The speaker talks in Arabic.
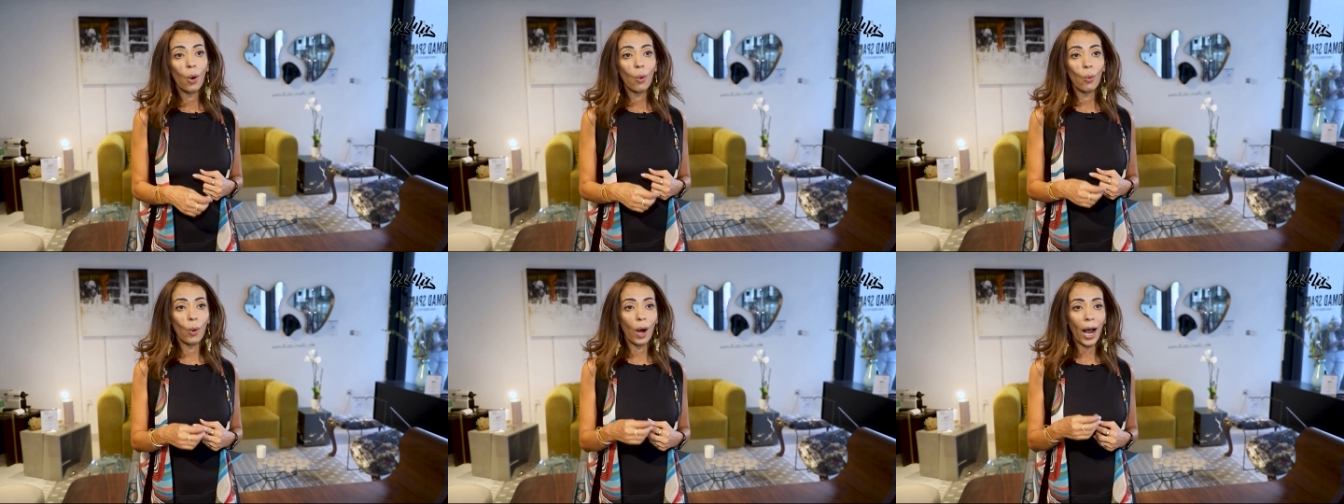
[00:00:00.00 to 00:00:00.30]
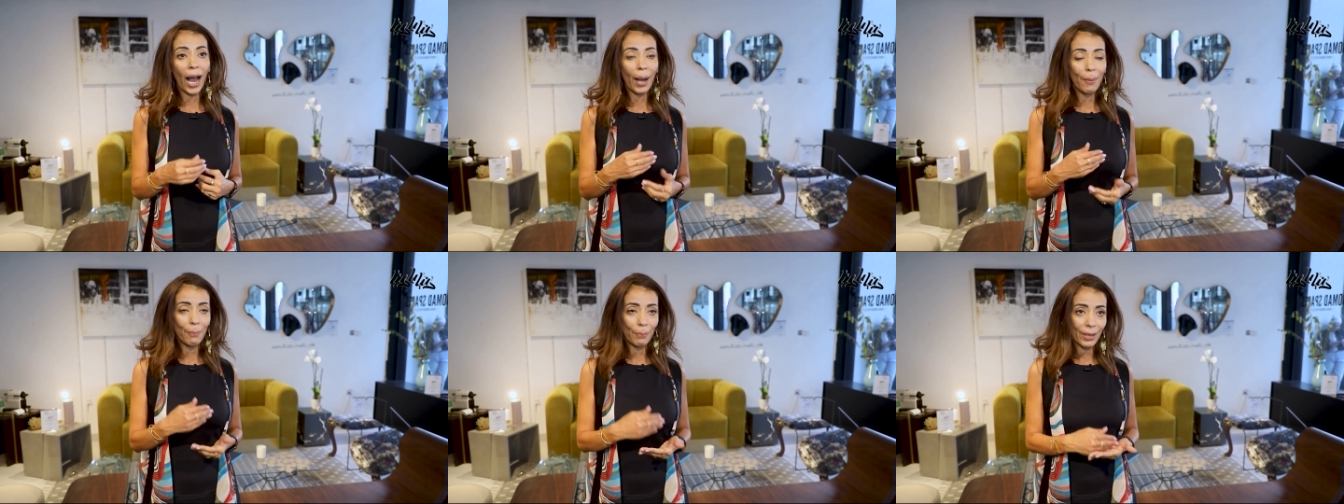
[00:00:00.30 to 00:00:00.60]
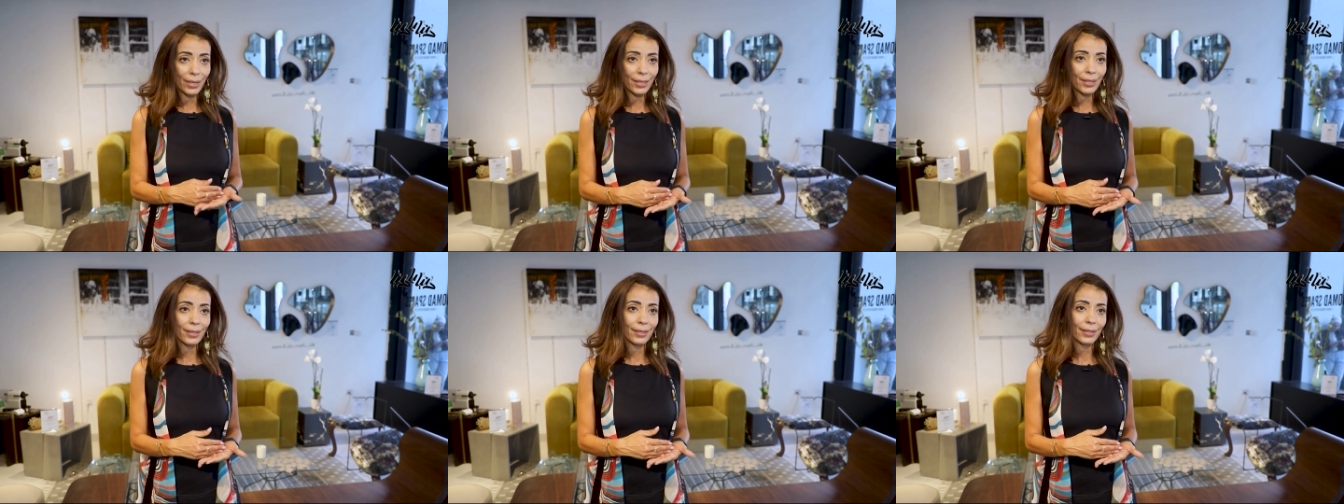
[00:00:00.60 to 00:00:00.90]

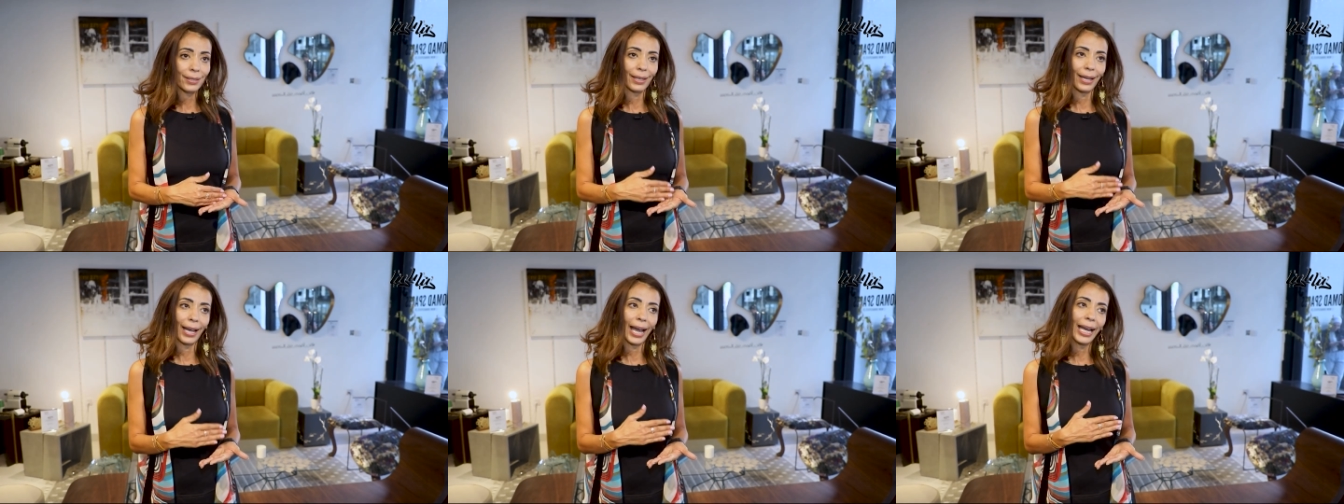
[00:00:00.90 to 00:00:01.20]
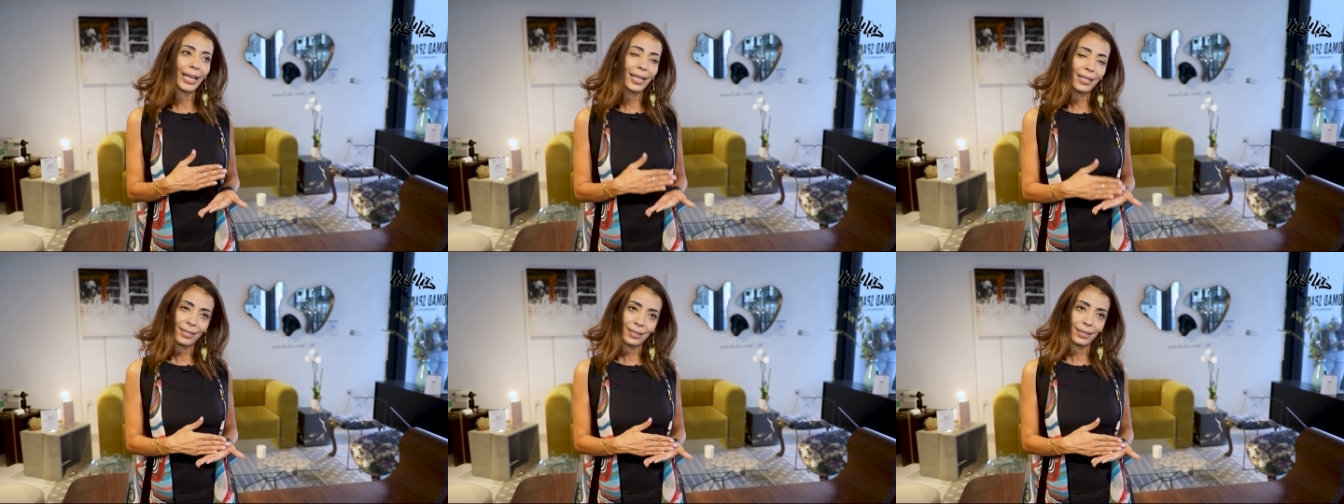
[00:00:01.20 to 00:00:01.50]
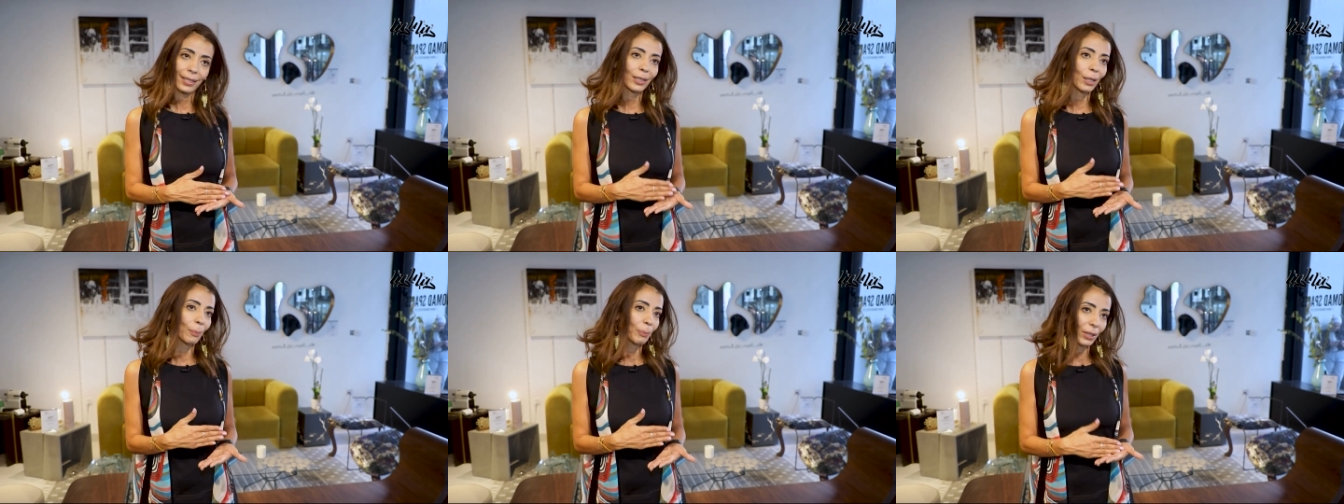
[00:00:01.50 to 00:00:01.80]
واحمس اي
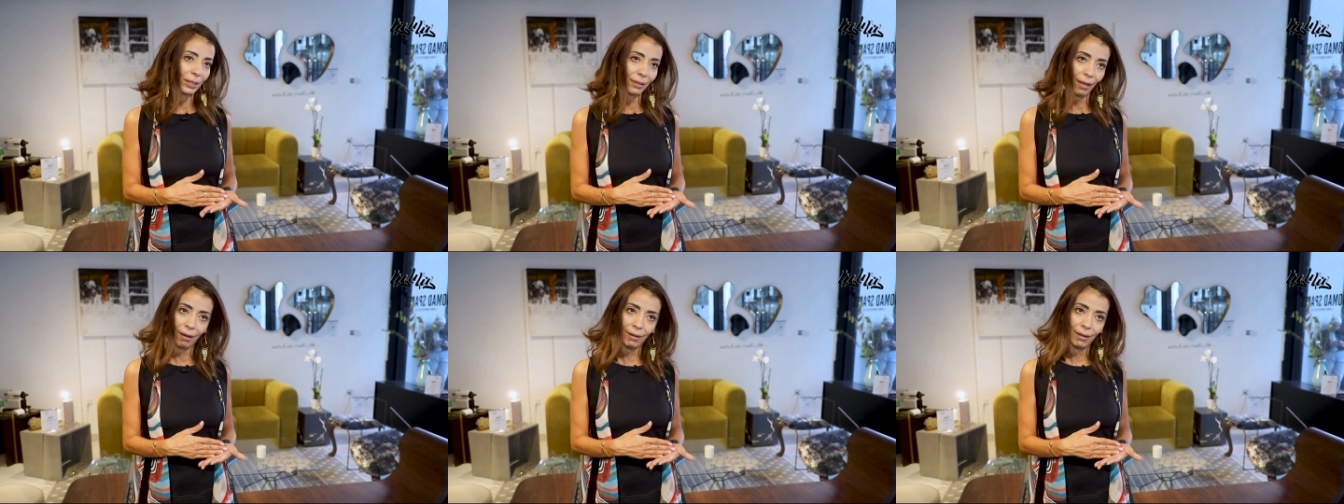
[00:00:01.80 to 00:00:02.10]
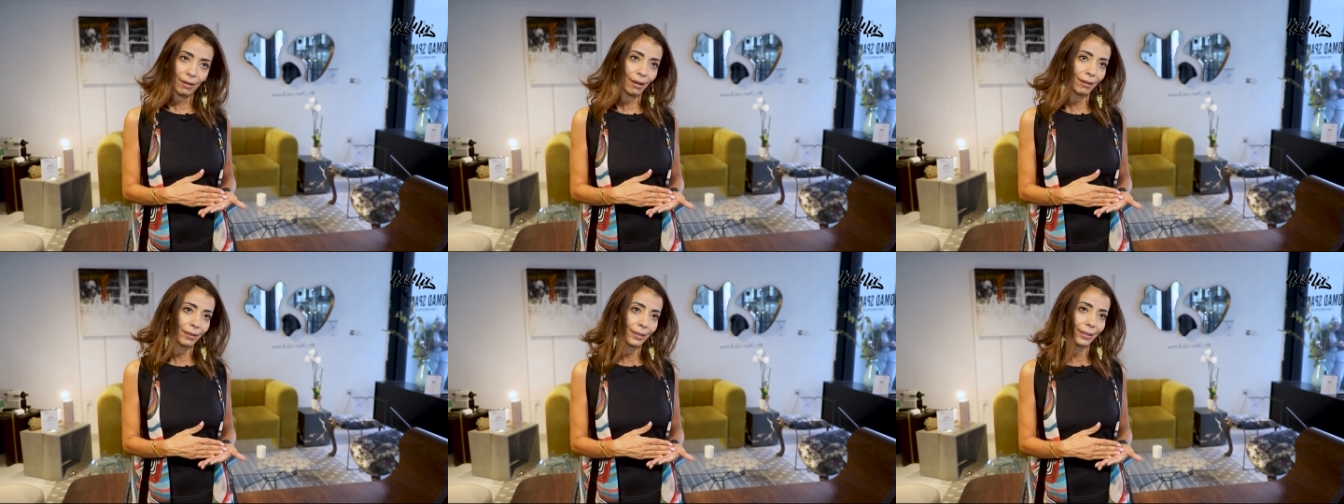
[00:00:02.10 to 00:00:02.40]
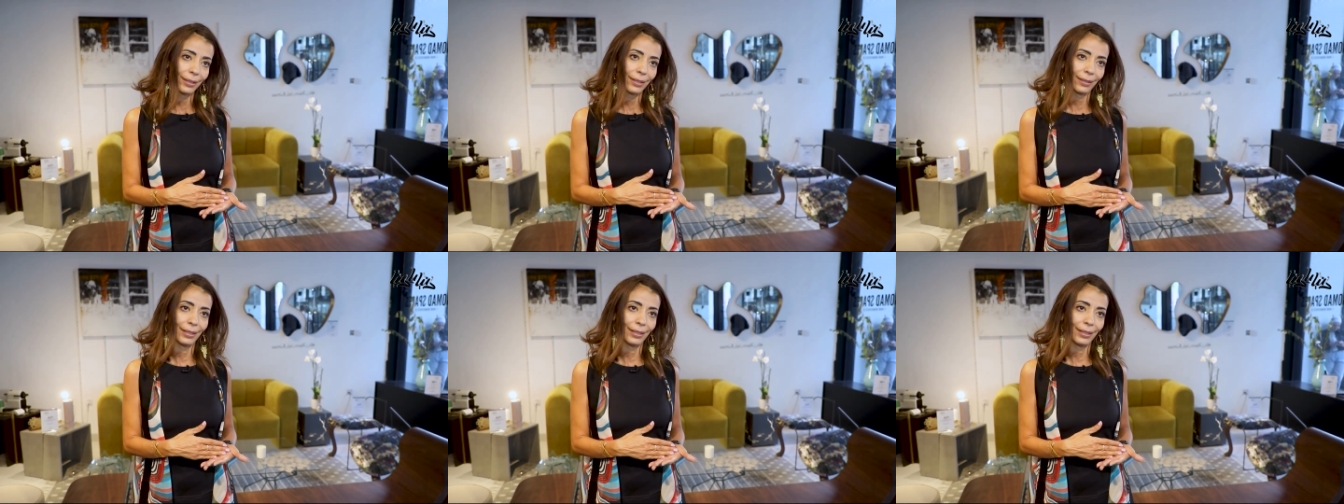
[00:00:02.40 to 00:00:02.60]
ست بتتعرض